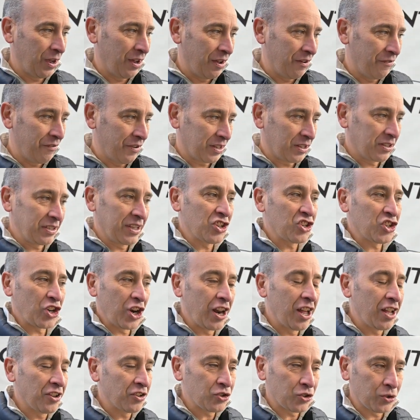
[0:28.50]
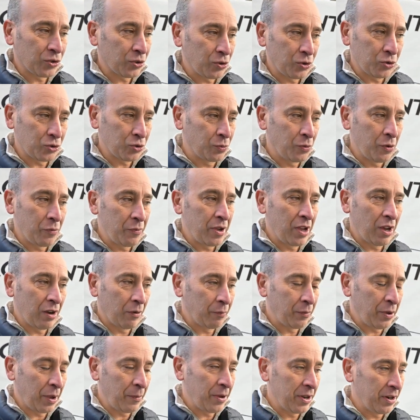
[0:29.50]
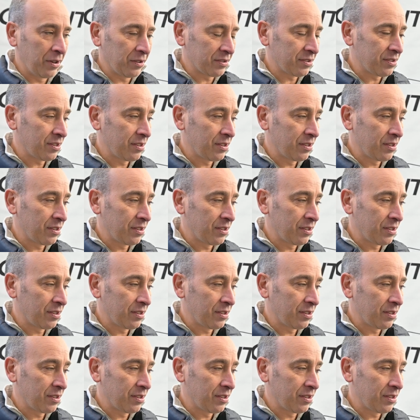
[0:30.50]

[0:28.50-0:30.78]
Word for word: avec des challenges que je me mets en permanence.